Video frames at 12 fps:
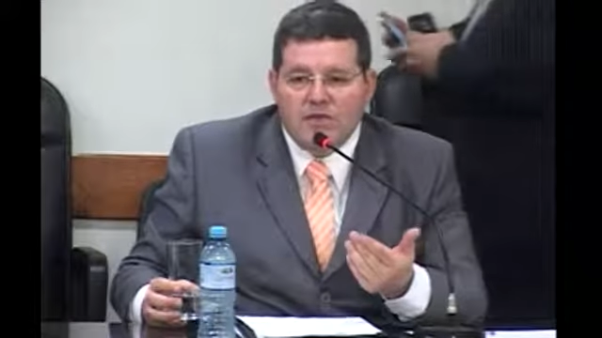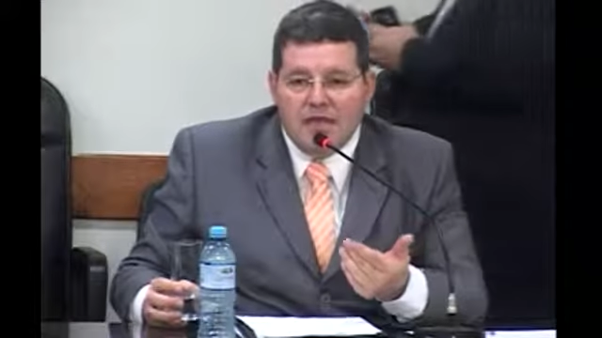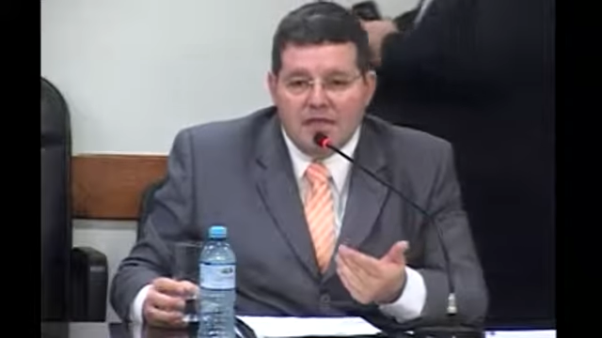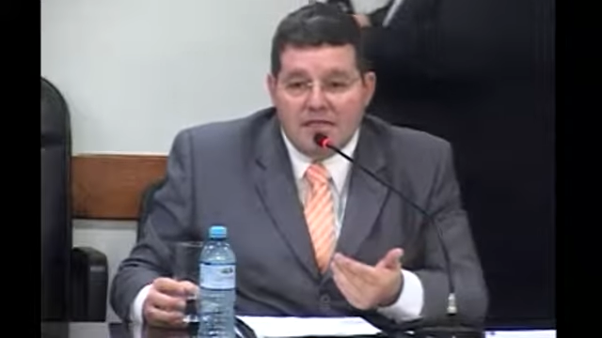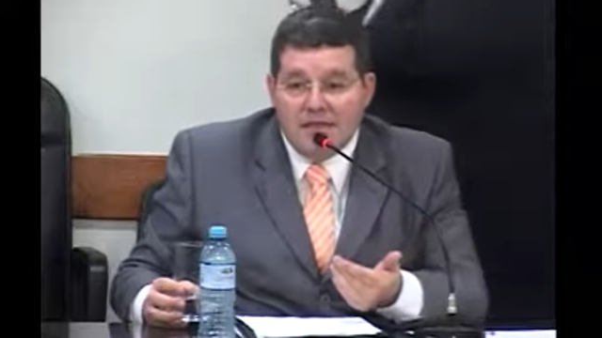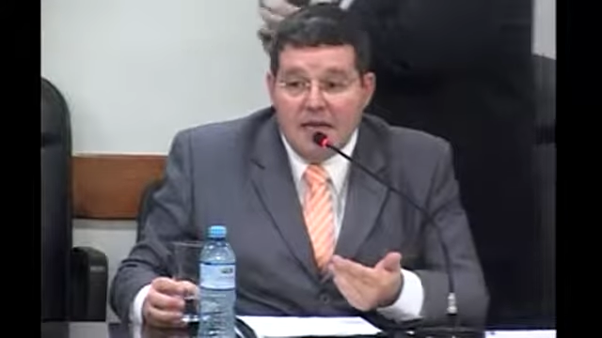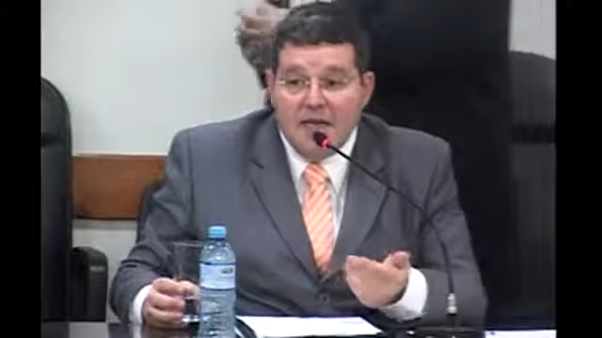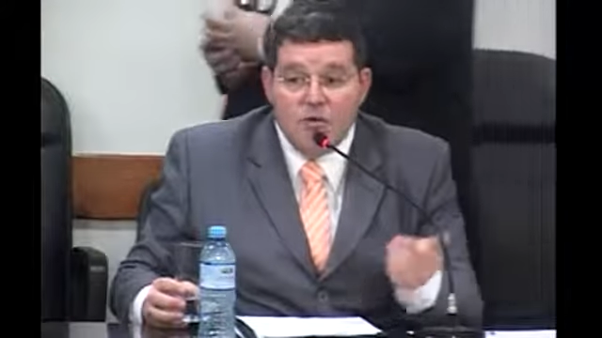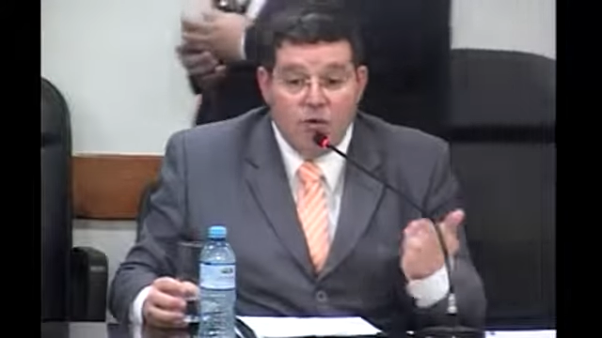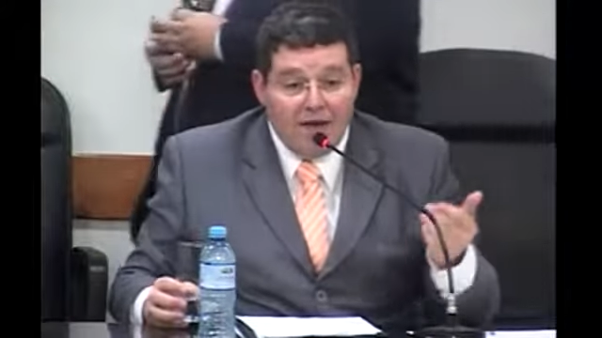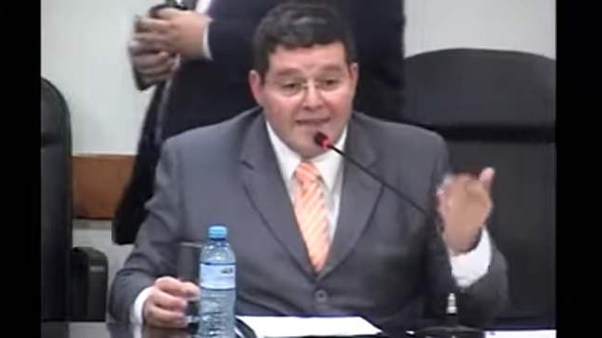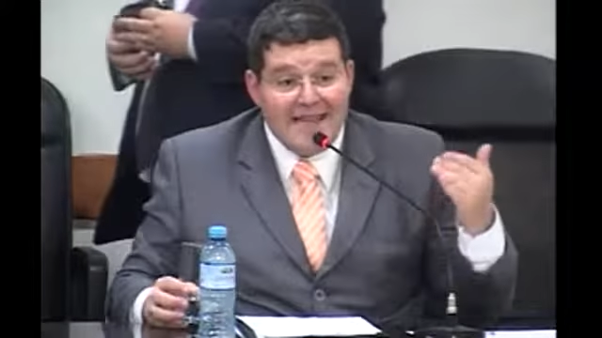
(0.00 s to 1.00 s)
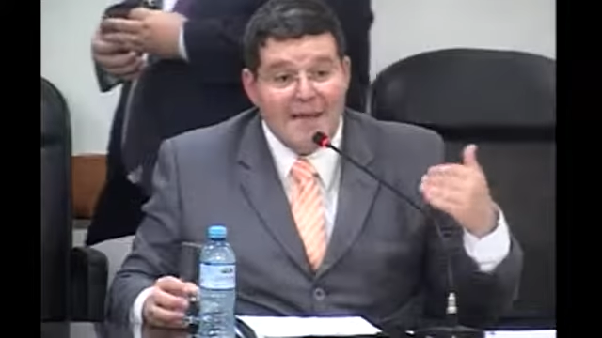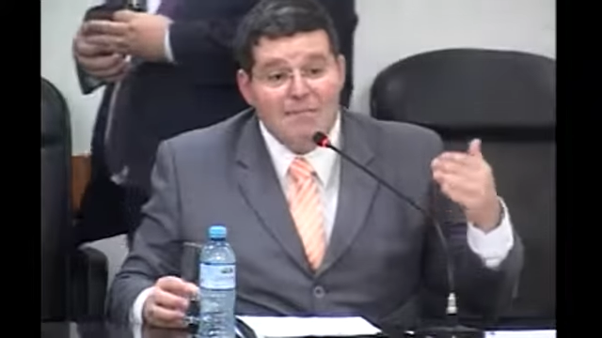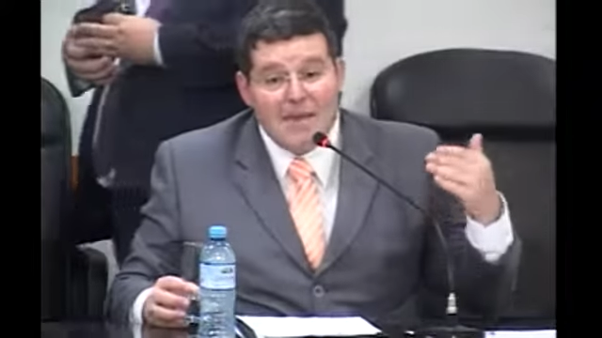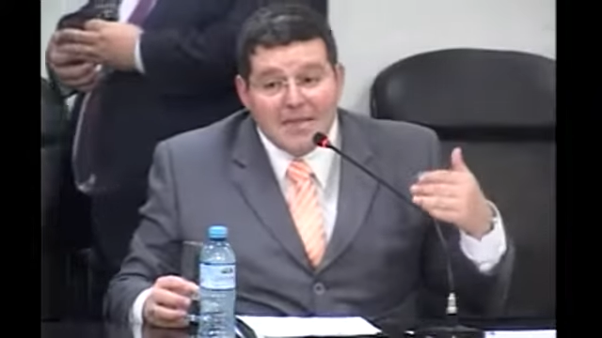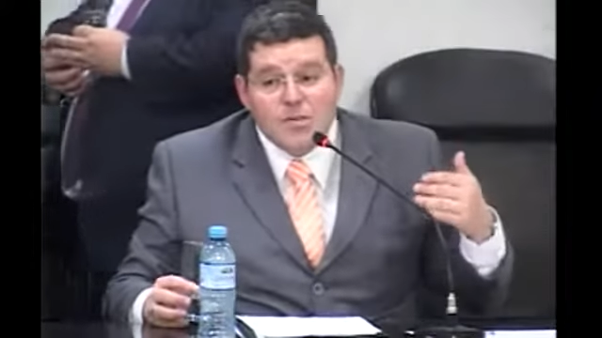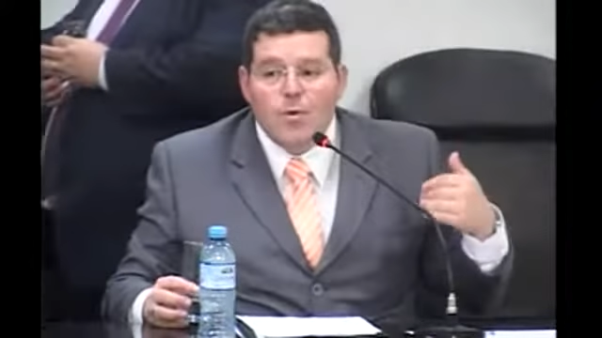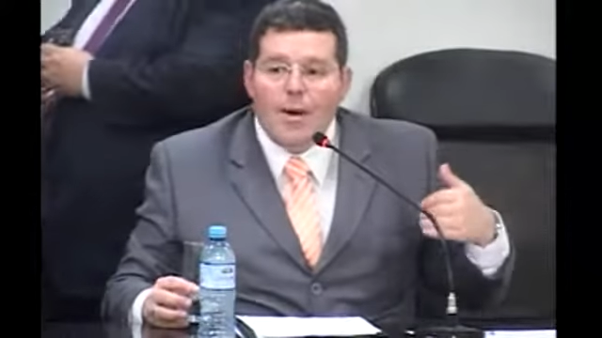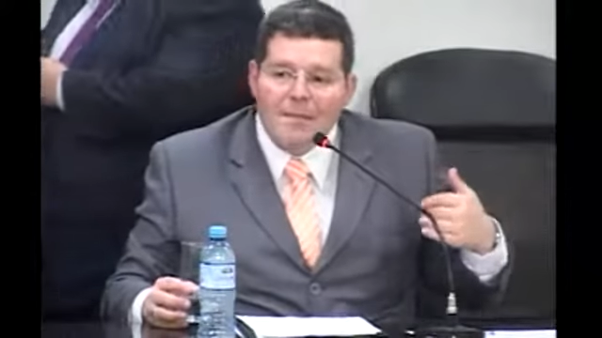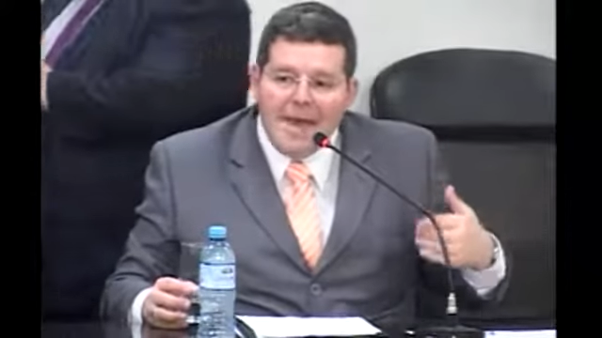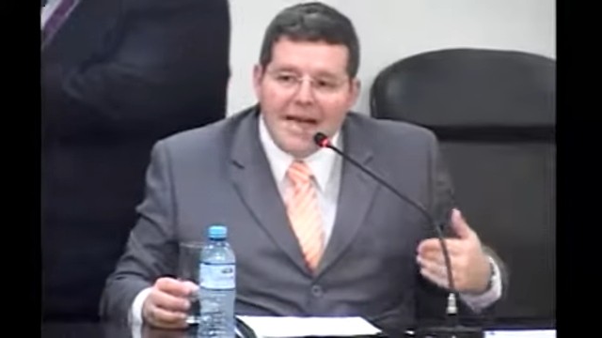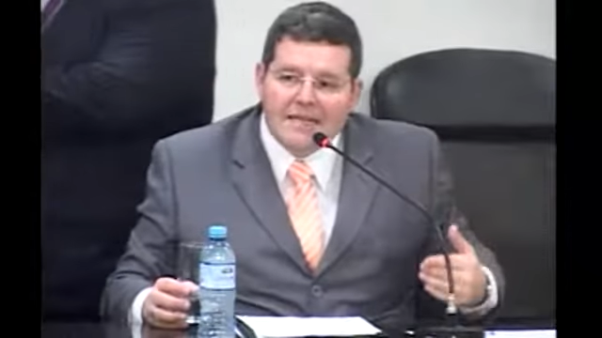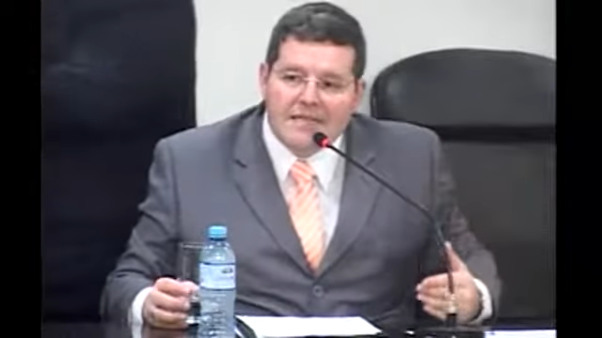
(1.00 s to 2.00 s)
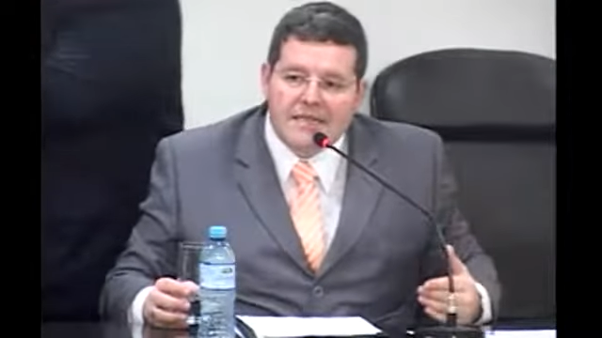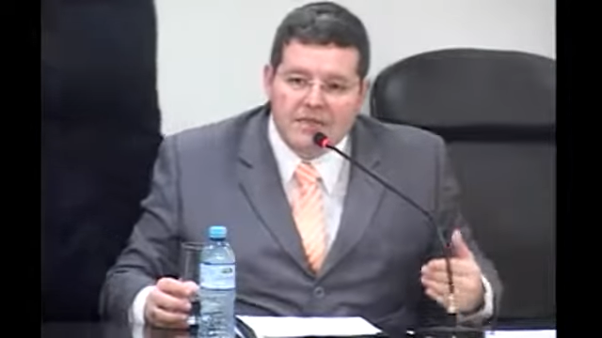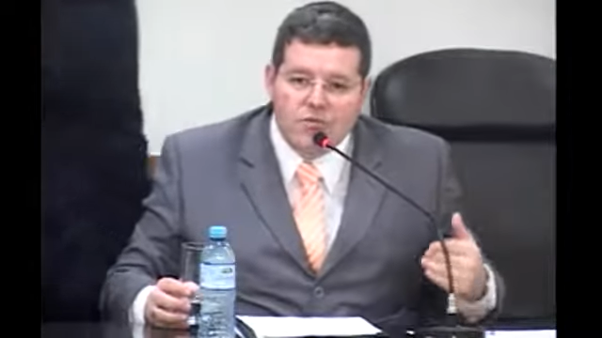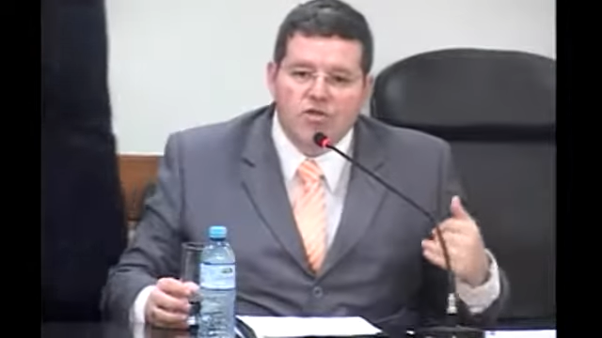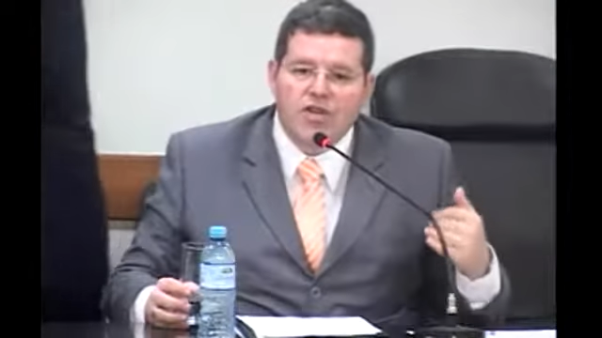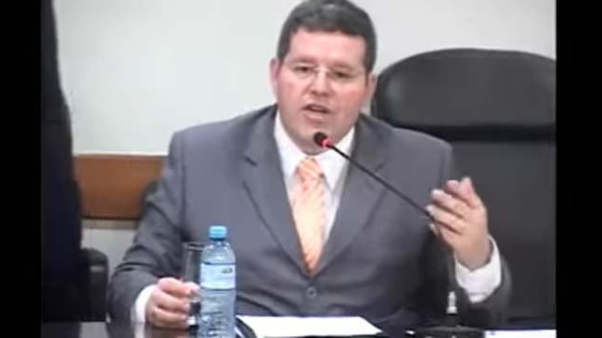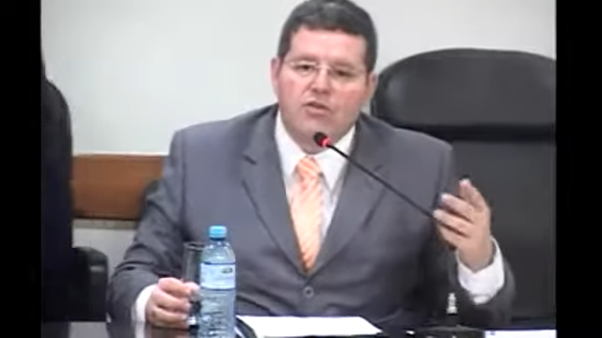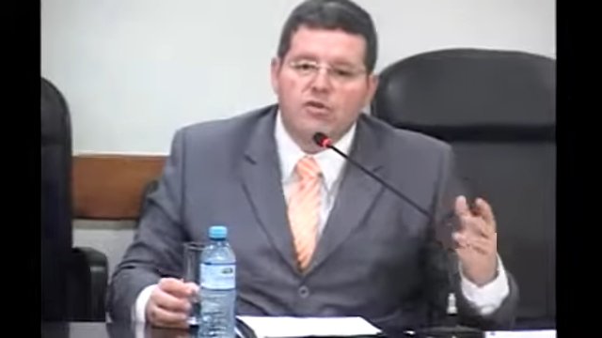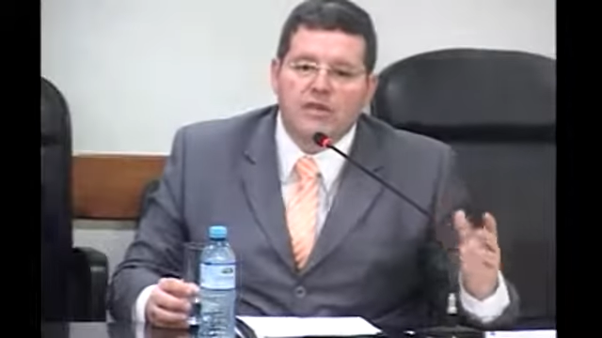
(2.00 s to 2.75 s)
cerceando ou até mesmo ameaçando o direito